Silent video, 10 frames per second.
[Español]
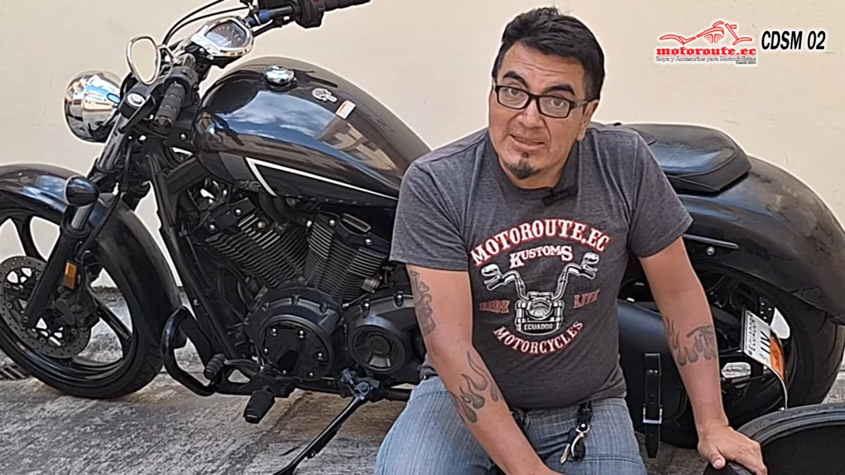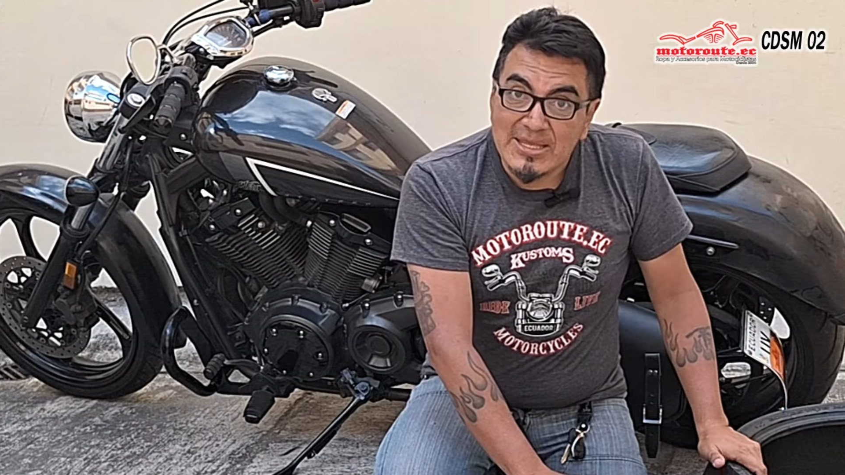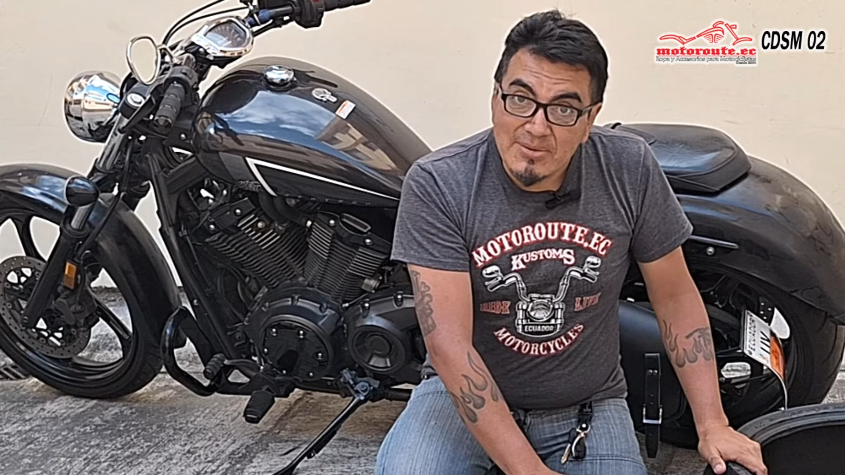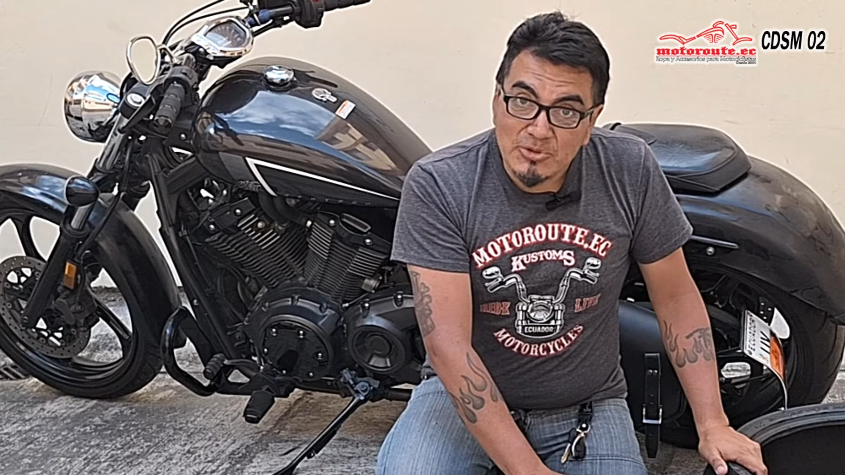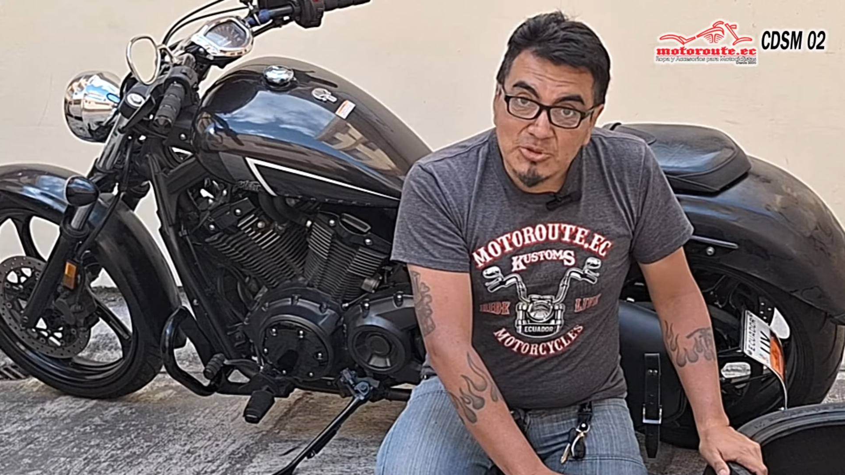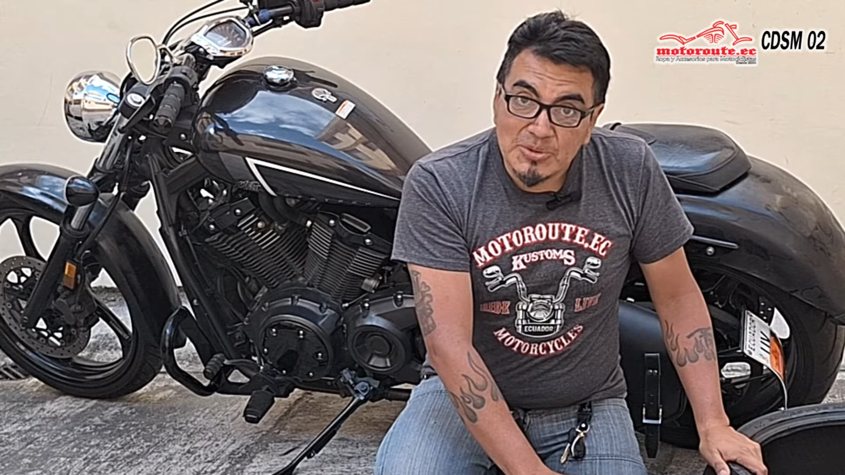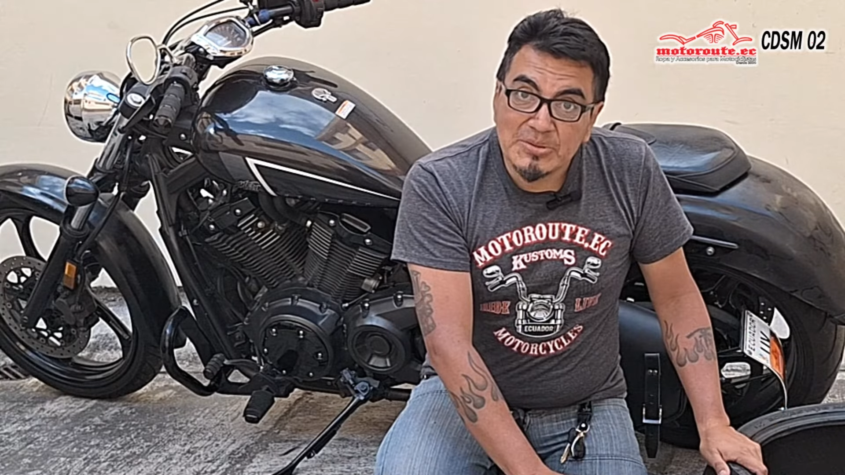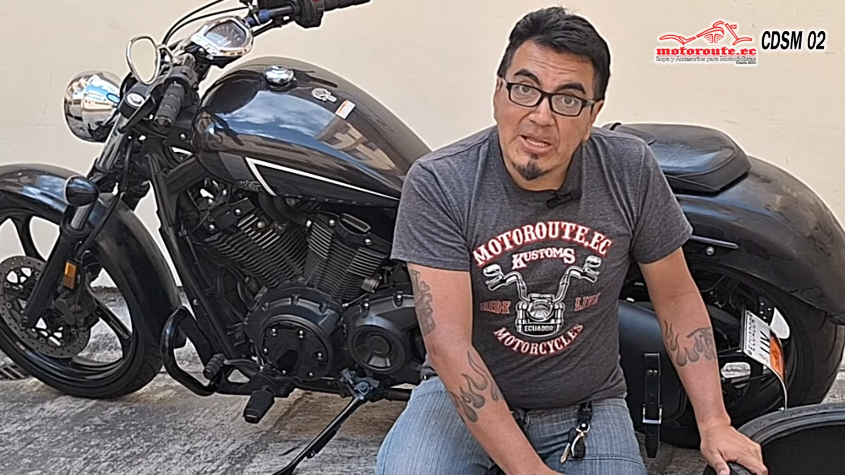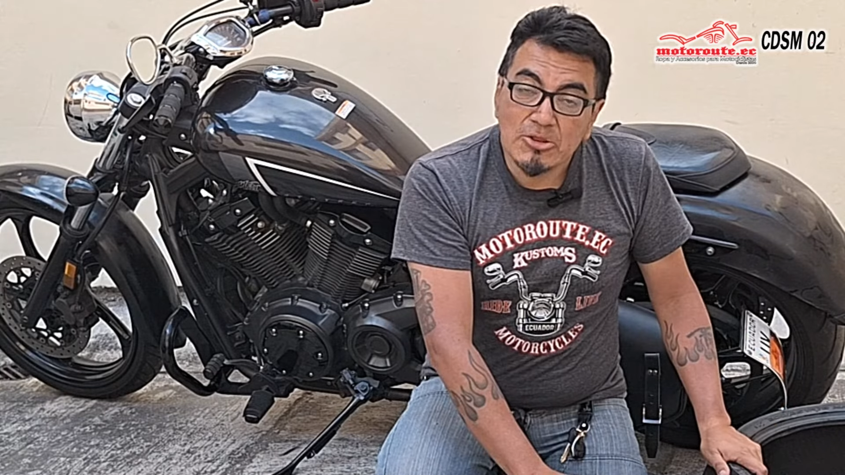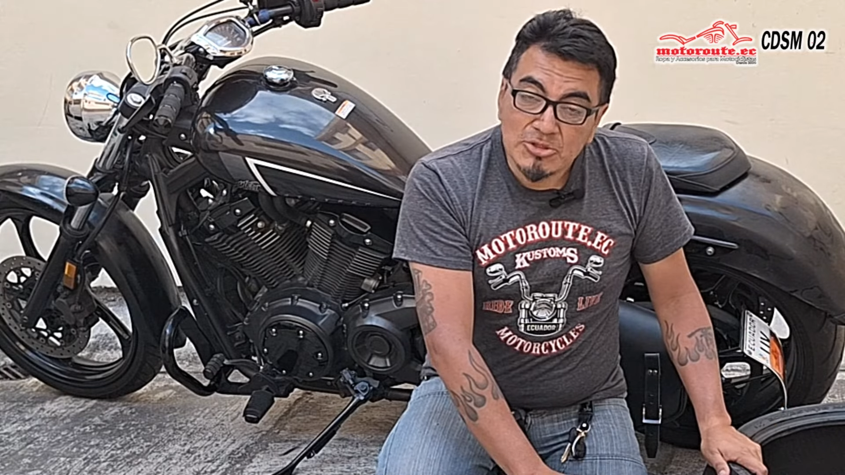¿Tiene mucho más
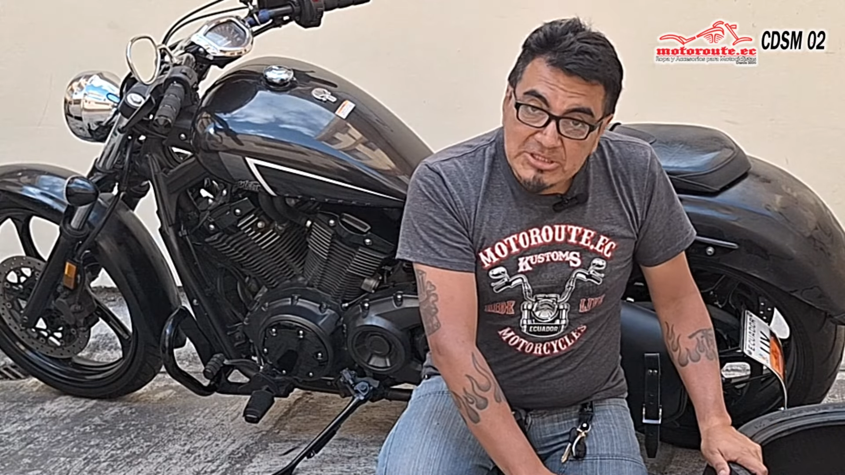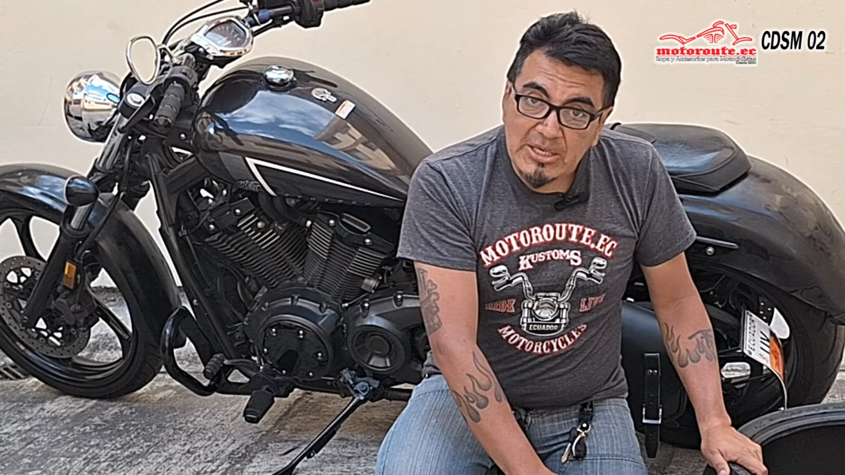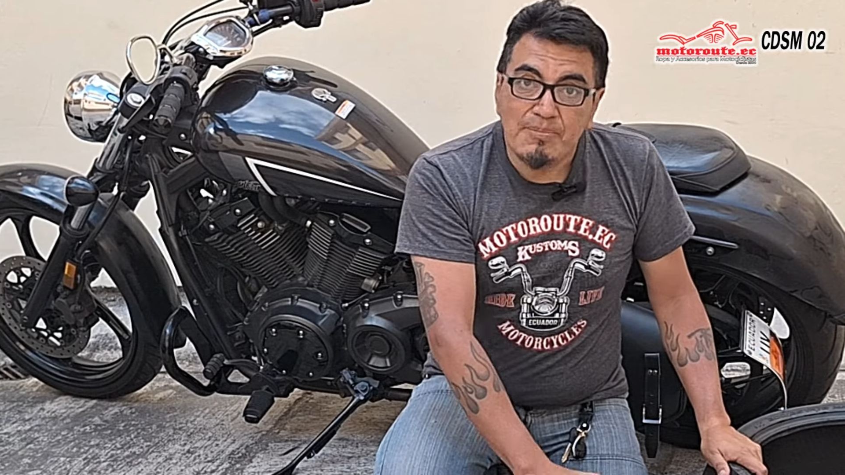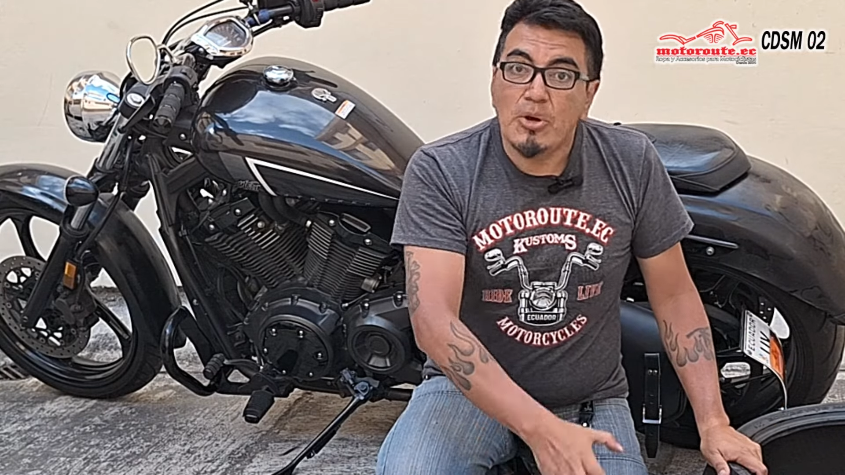barato? Sí,